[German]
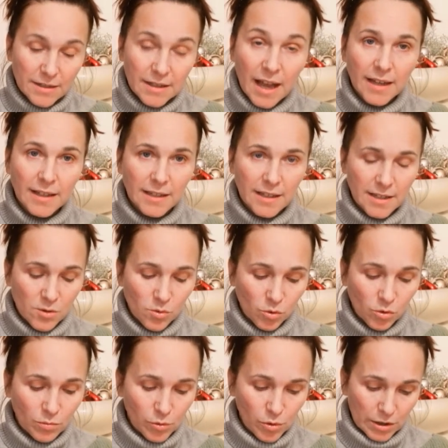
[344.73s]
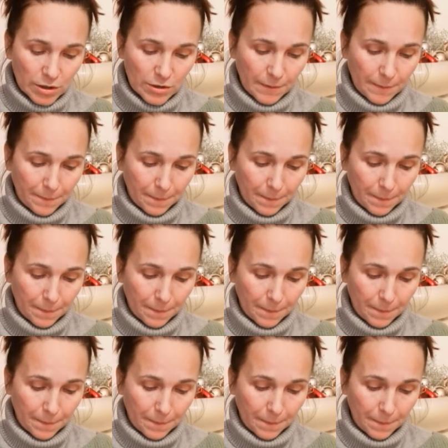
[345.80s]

nach Jesu Geburt.